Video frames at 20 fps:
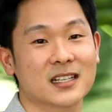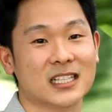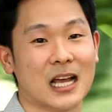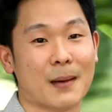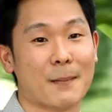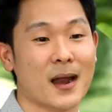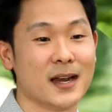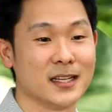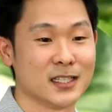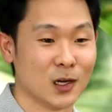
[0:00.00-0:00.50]
สา
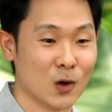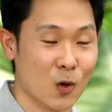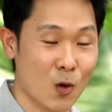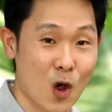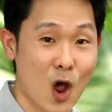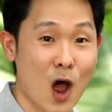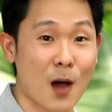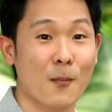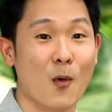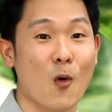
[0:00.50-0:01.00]
มารถที่จะลง
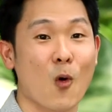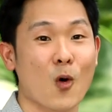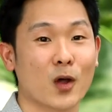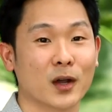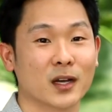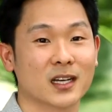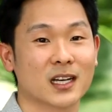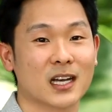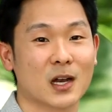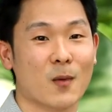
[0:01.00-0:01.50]
ข้อมูล
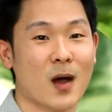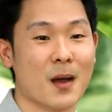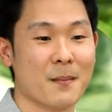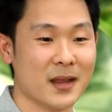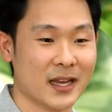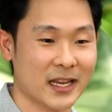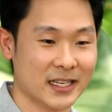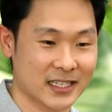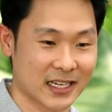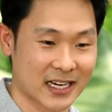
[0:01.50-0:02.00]
หรือว่า
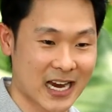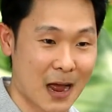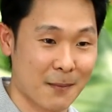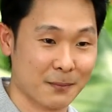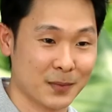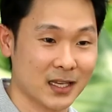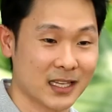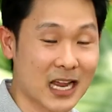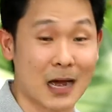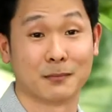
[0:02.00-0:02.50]
มีกิจกรรม
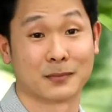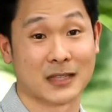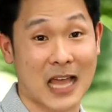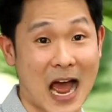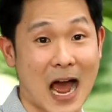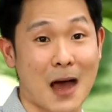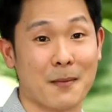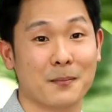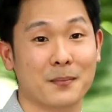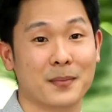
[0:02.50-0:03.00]
ที่ทำ
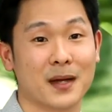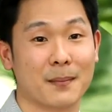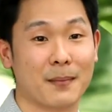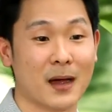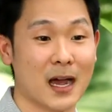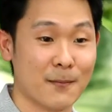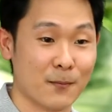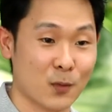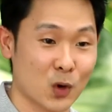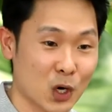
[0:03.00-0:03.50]
ตาม เพื่อ
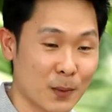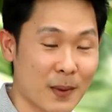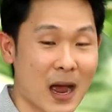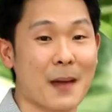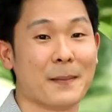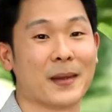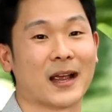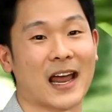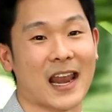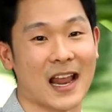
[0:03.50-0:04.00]
เพิ่มคุณภา
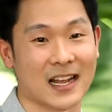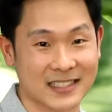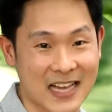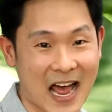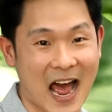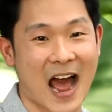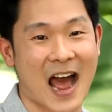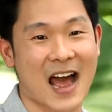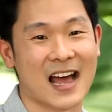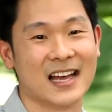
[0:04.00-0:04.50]
พในการรัก
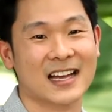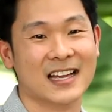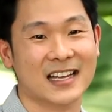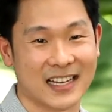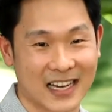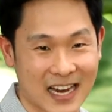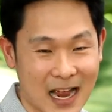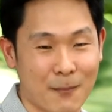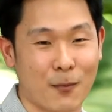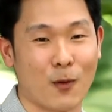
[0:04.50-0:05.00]
ษา
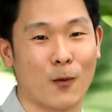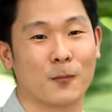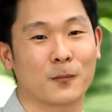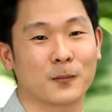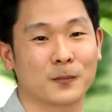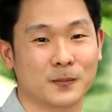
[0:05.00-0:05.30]
ครับผม